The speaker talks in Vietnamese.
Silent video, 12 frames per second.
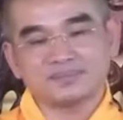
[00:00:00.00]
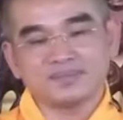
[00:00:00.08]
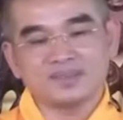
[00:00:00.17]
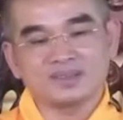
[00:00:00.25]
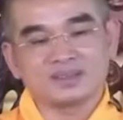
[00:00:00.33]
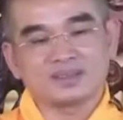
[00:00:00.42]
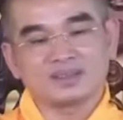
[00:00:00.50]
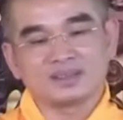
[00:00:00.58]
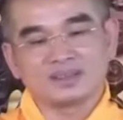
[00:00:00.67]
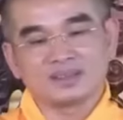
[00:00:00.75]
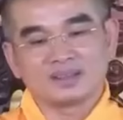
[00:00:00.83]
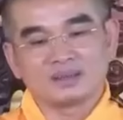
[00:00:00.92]
Bây giờ mình
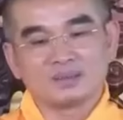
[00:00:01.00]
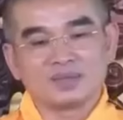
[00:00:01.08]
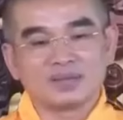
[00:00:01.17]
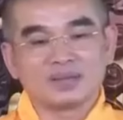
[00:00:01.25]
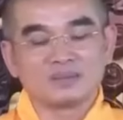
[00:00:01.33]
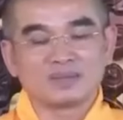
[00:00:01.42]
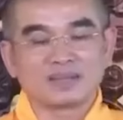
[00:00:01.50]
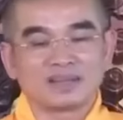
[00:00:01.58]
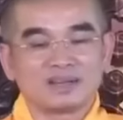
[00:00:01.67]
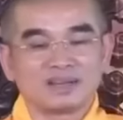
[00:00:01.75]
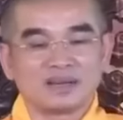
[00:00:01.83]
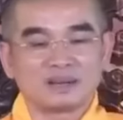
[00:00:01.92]
thấy nó đẹp chỉ có
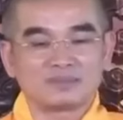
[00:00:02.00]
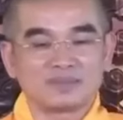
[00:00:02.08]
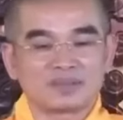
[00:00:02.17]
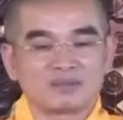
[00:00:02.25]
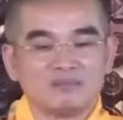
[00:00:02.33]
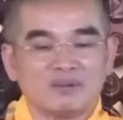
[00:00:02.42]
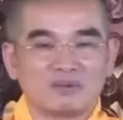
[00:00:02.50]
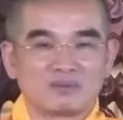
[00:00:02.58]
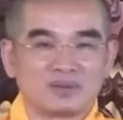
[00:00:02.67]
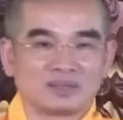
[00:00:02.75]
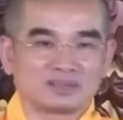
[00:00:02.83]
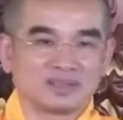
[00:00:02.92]
1/1 tỷ thôi,
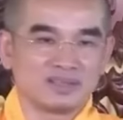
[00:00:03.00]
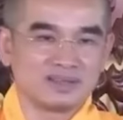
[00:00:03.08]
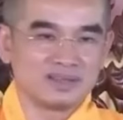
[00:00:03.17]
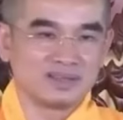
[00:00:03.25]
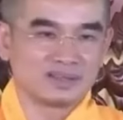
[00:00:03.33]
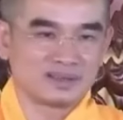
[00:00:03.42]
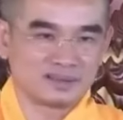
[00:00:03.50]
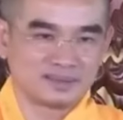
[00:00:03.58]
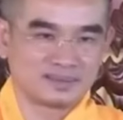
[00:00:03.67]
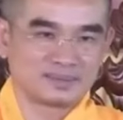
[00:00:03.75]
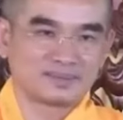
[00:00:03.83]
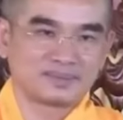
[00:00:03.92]

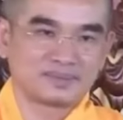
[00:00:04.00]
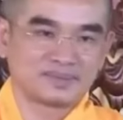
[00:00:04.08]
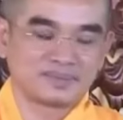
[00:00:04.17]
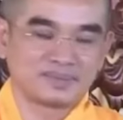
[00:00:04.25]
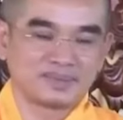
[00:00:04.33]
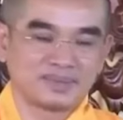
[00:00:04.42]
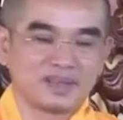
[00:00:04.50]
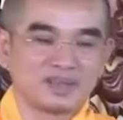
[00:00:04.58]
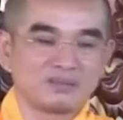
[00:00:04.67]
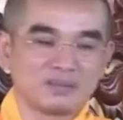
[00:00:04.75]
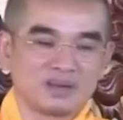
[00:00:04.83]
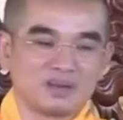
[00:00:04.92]
nhưng mà lúc mà nhìn
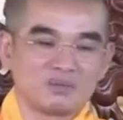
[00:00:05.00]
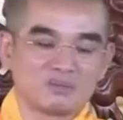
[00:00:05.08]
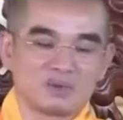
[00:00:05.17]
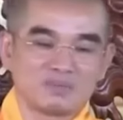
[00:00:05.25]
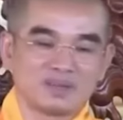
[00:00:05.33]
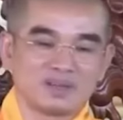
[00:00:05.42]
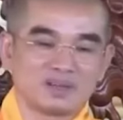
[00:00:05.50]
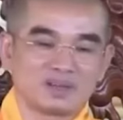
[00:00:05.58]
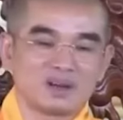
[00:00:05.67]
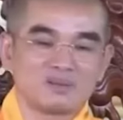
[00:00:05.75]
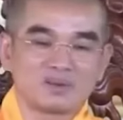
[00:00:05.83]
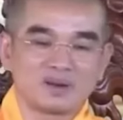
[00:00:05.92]
không còn nghiệp rồi
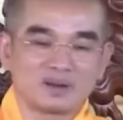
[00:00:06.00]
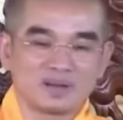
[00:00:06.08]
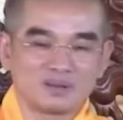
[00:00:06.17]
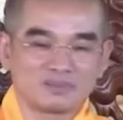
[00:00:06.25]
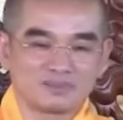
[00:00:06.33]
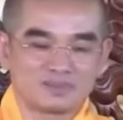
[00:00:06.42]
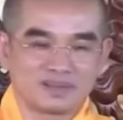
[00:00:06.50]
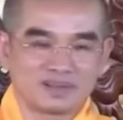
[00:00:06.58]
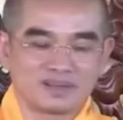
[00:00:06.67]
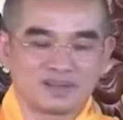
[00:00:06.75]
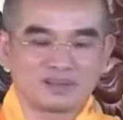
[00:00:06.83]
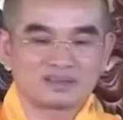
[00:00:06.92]
cái này nó sẽ rực
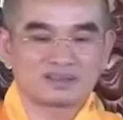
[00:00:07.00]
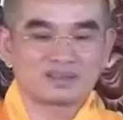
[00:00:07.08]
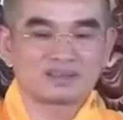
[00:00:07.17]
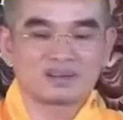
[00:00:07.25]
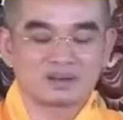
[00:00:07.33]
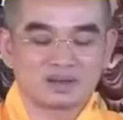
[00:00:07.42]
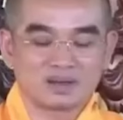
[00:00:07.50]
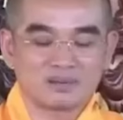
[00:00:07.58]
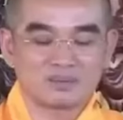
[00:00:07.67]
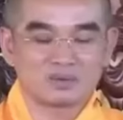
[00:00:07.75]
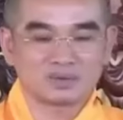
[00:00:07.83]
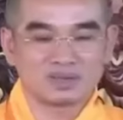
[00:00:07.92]
gấp 1 tỷ lần.
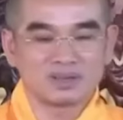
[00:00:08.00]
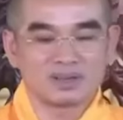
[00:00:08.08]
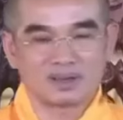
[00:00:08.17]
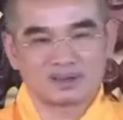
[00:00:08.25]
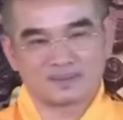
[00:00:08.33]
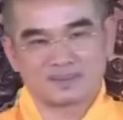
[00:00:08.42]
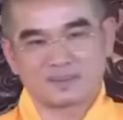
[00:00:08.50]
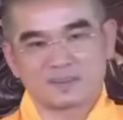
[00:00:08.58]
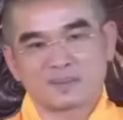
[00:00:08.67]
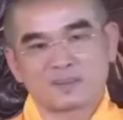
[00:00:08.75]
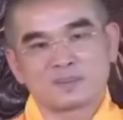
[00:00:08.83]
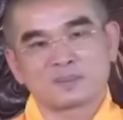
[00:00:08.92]

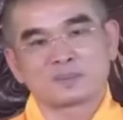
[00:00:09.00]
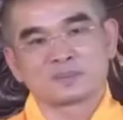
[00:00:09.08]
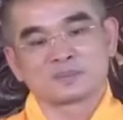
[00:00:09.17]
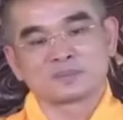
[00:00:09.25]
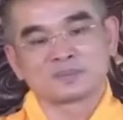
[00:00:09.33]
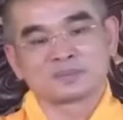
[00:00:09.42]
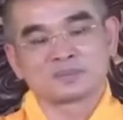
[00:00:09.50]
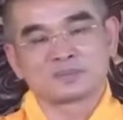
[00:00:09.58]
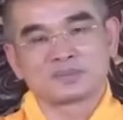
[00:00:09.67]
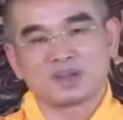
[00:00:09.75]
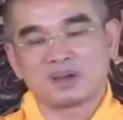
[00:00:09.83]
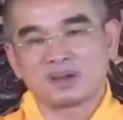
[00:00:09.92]
Đó là một điều mà
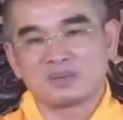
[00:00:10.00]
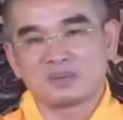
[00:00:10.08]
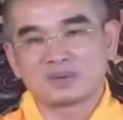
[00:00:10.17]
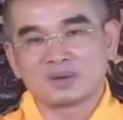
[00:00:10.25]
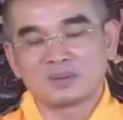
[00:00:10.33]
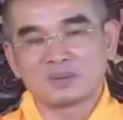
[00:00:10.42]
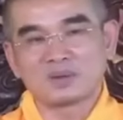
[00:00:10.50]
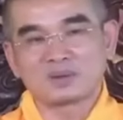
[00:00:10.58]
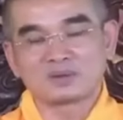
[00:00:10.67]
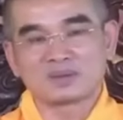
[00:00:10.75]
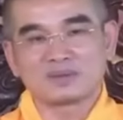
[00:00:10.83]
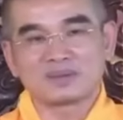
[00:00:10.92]
chúng ta mới thấy là khi
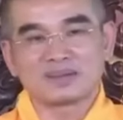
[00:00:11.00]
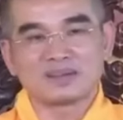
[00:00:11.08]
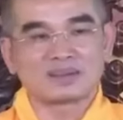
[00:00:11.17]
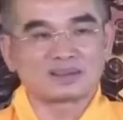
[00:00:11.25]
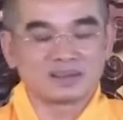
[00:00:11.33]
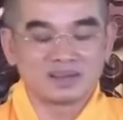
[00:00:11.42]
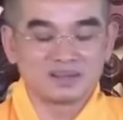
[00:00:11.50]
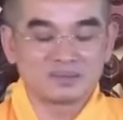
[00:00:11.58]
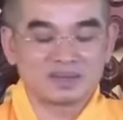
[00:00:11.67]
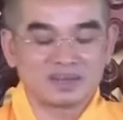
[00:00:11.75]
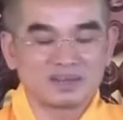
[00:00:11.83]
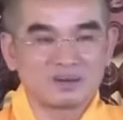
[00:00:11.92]
mà thấy đúng sự thật
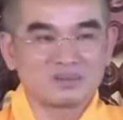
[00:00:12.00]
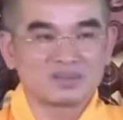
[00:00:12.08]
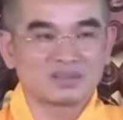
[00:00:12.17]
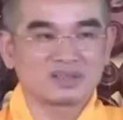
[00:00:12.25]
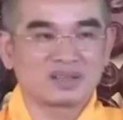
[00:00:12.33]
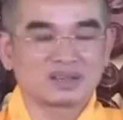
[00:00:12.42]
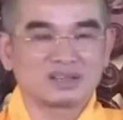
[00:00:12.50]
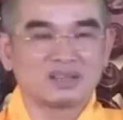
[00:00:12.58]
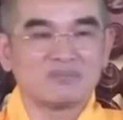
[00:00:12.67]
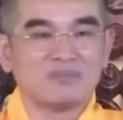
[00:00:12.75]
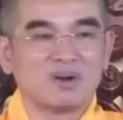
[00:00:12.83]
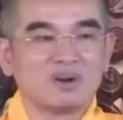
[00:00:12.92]
thì mọi điều
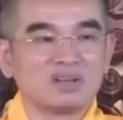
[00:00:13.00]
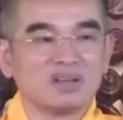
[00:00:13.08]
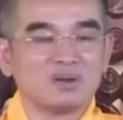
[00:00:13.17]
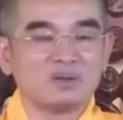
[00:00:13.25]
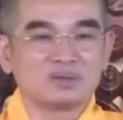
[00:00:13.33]
sáng tỏ,